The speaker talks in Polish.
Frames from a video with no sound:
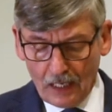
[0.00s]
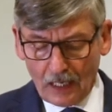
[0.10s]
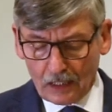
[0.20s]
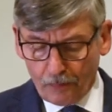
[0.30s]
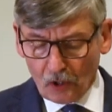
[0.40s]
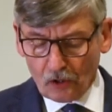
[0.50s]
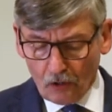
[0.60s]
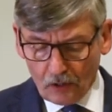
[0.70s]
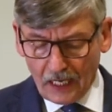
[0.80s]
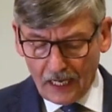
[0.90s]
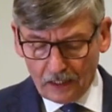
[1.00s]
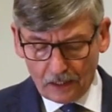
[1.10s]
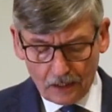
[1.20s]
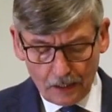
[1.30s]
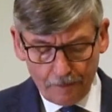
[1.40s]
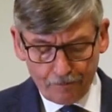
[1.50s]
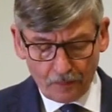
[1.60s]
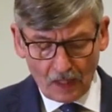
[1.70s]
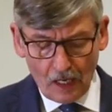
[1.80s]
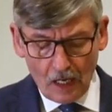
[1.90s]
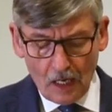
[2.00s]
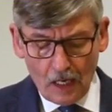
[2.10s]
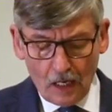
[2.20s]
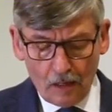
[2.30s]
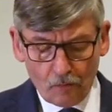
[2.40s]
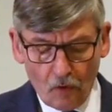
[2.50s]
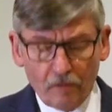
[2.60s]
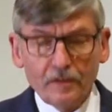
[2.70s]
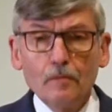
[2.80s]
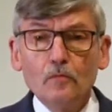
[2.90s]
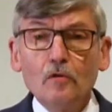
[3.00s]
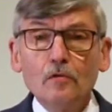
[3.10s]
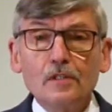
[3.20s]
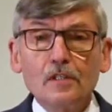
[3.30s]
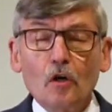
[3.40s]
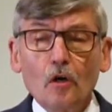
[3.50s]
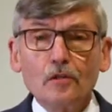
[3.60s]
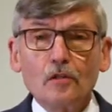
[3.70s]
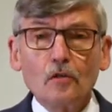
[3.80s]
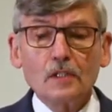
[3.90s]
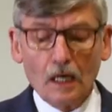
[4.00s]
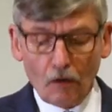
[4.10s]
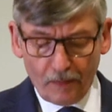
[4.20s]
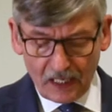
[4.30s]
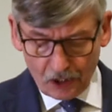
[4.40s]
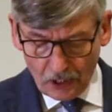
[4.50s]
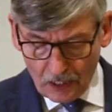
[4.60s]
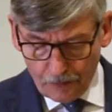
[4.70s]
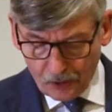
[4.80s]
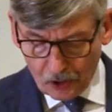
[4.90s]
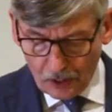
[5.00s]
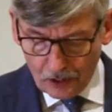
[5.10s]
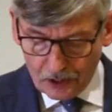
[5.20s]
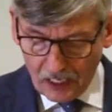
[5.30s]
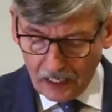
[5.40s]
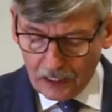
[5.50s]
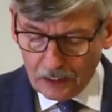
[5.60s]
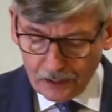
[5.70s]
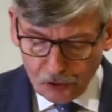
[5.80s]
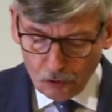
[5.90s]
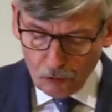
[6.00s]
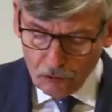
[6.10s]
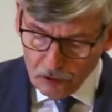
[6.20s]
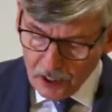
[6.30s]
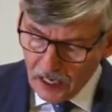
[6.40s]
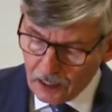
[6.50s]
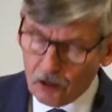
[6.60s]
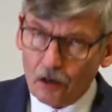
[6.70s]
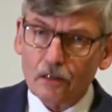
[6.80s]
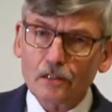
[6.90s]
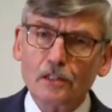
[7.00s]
nad potok Kerit – Mówi mu, skąd to zaopatrzenie przyjdzie, instruuje go,